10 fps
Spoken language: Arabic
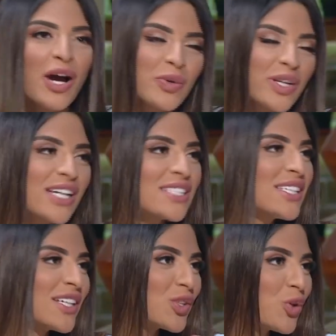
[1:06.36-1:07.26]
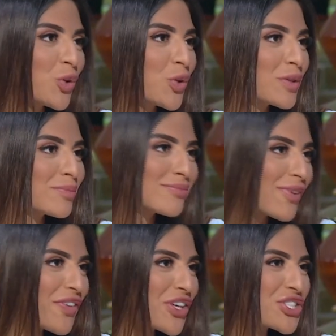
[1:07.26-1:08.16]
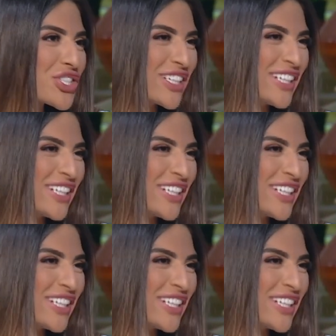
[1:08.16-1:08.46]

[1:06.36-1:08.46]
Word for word: او نكدي نو بالظبط مفيش